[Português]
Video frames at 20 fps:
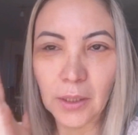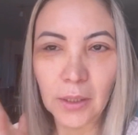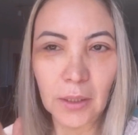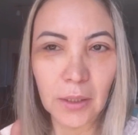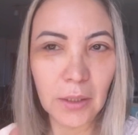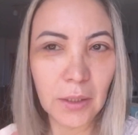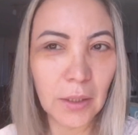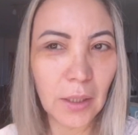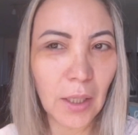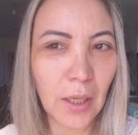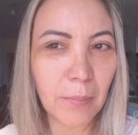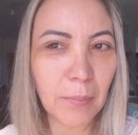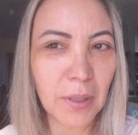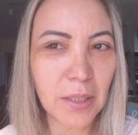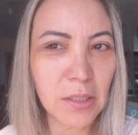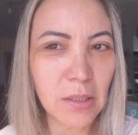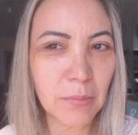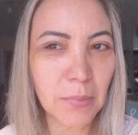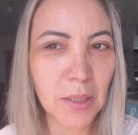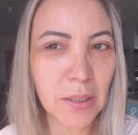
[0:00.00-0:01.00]
E é
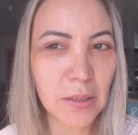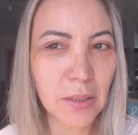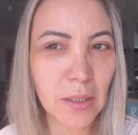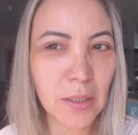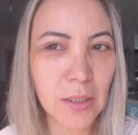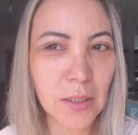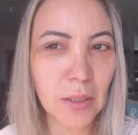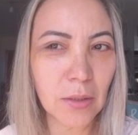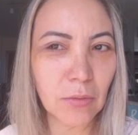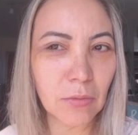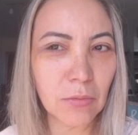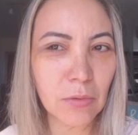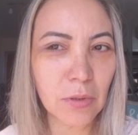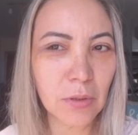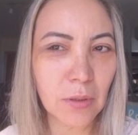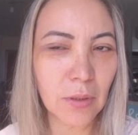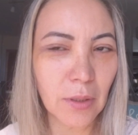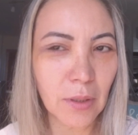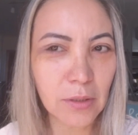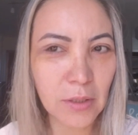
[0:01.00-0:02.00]
mais ou menos assim uns,
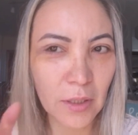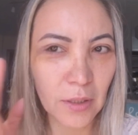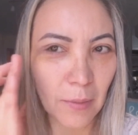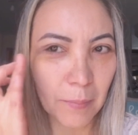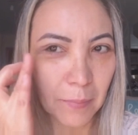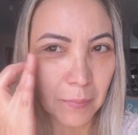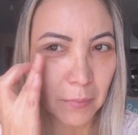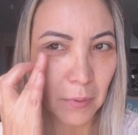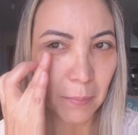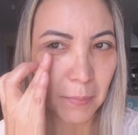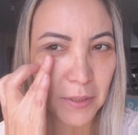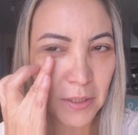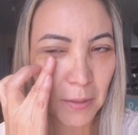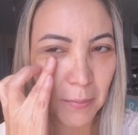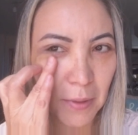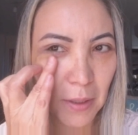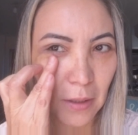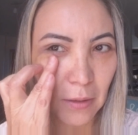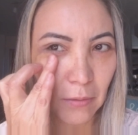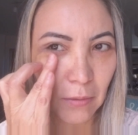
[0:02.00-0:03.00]
você tá, tá
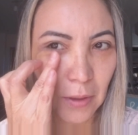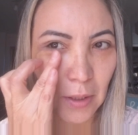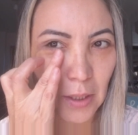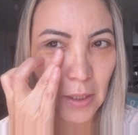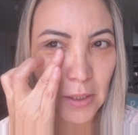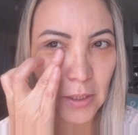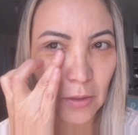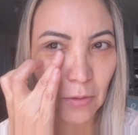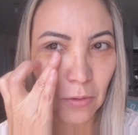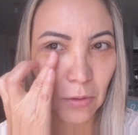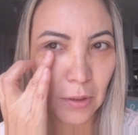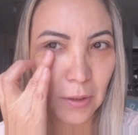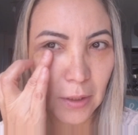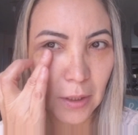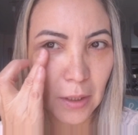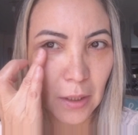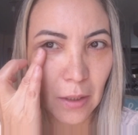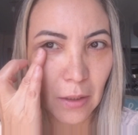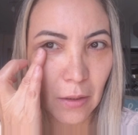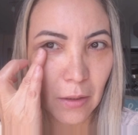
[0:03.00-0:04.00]
percebendo? Esse olho
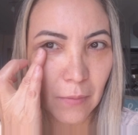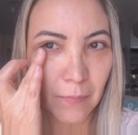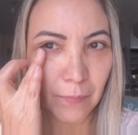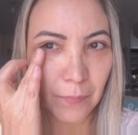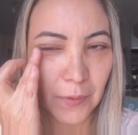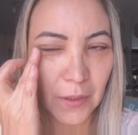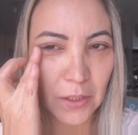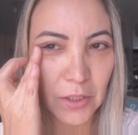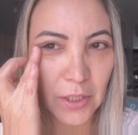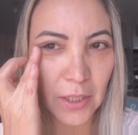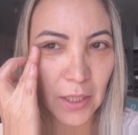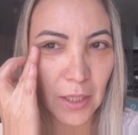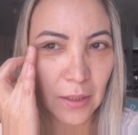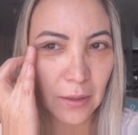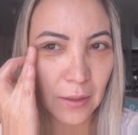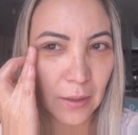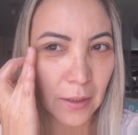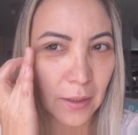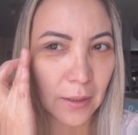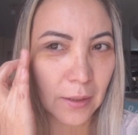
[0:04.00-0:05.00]
aqui, ó, da
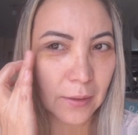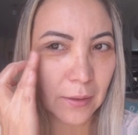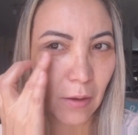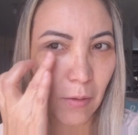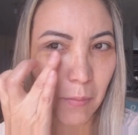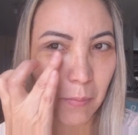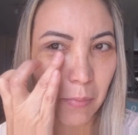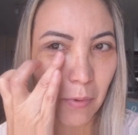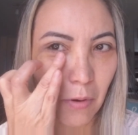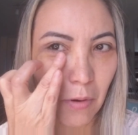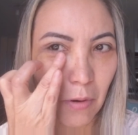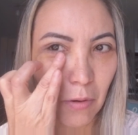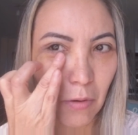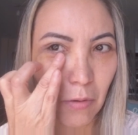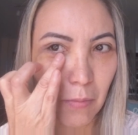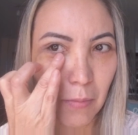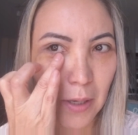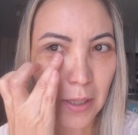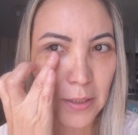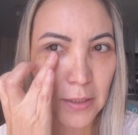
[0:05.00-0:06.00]
direita, ele tá um
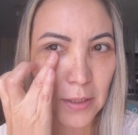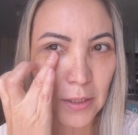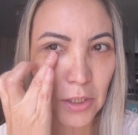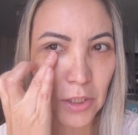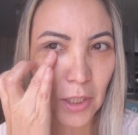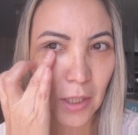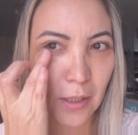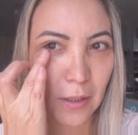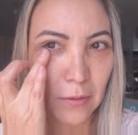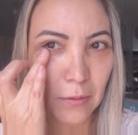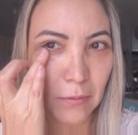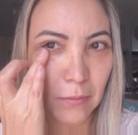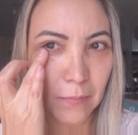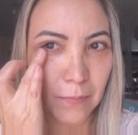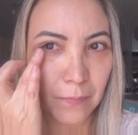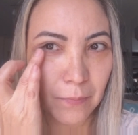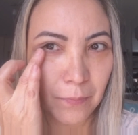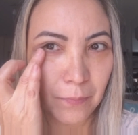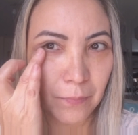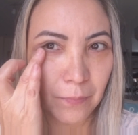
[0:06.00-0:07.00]
pouco mais inchado,
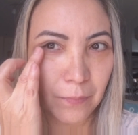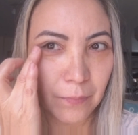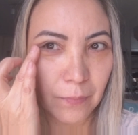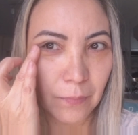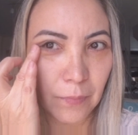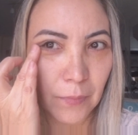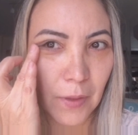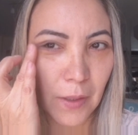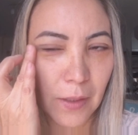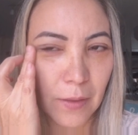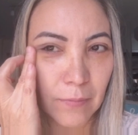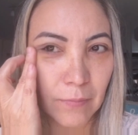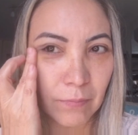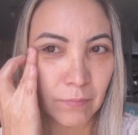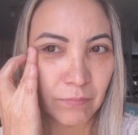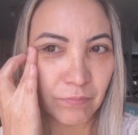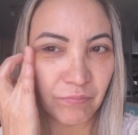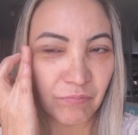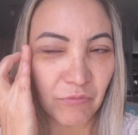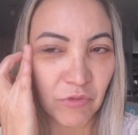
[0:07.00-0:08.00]
né?
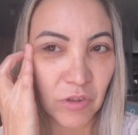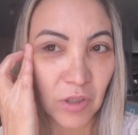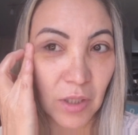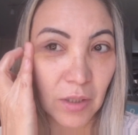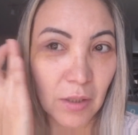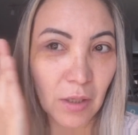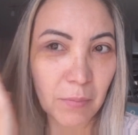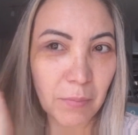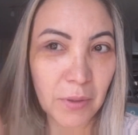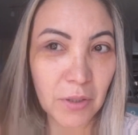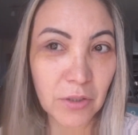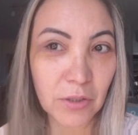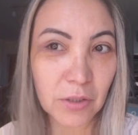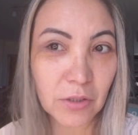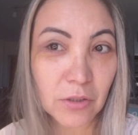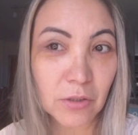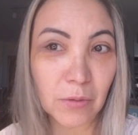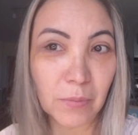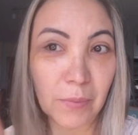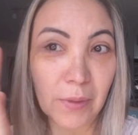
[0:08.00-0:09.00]
Não sei, de repente ele
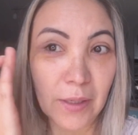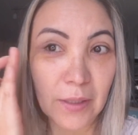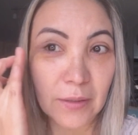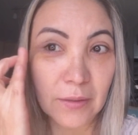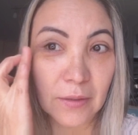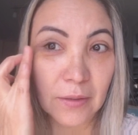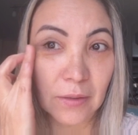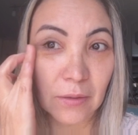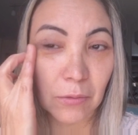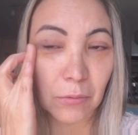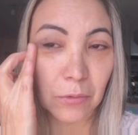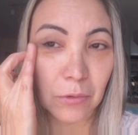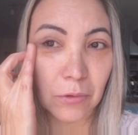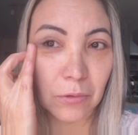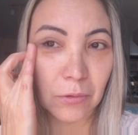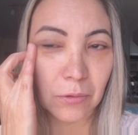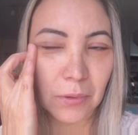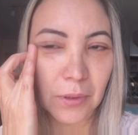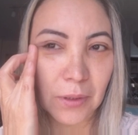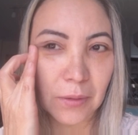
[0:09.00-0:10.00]
tirou mais
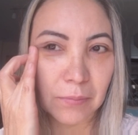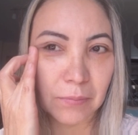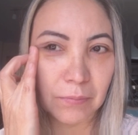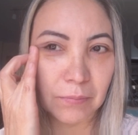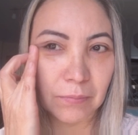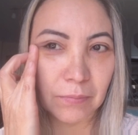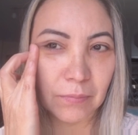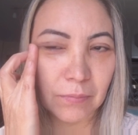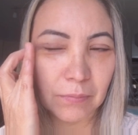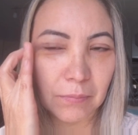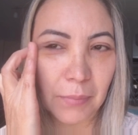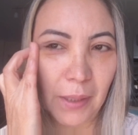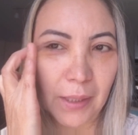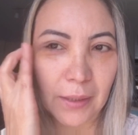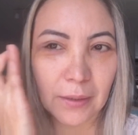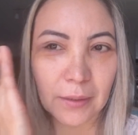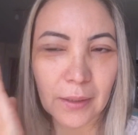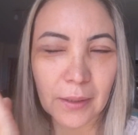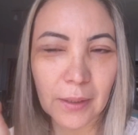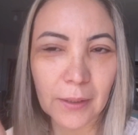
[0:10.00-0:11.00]
gordura,
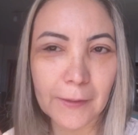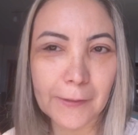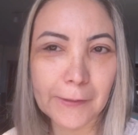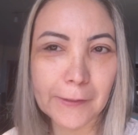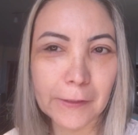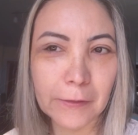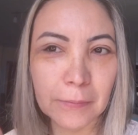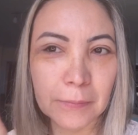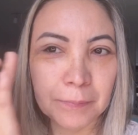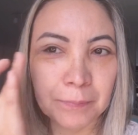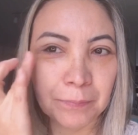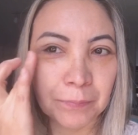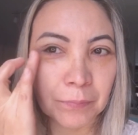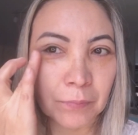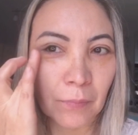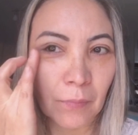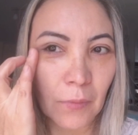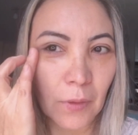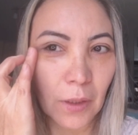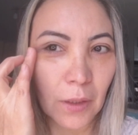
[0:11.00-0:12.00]
pele daqui, né?
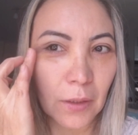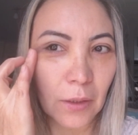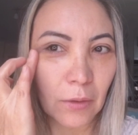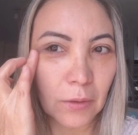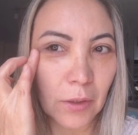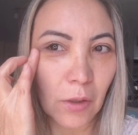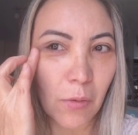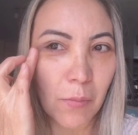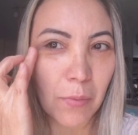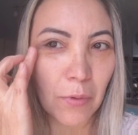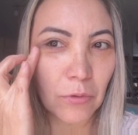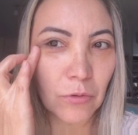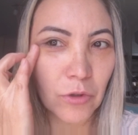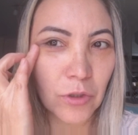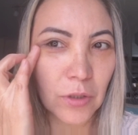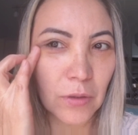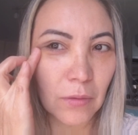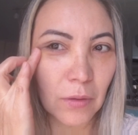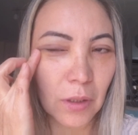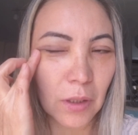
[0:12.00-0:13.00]
Que deu até um
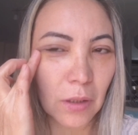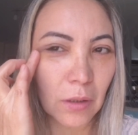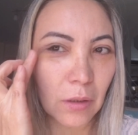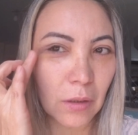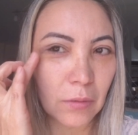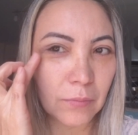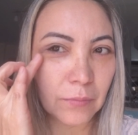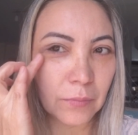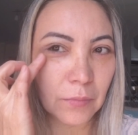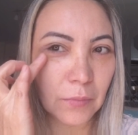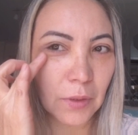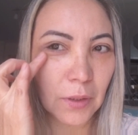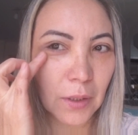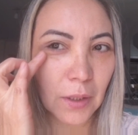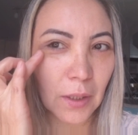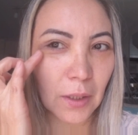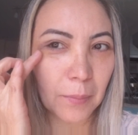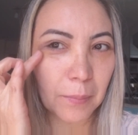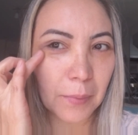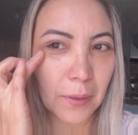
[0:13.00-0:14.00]
pontinho aqui, ó.
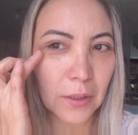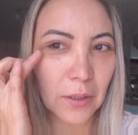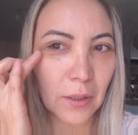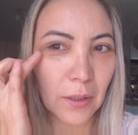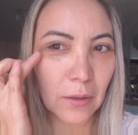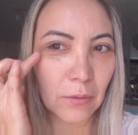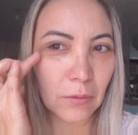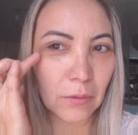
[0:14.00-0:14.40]
aqui é, é o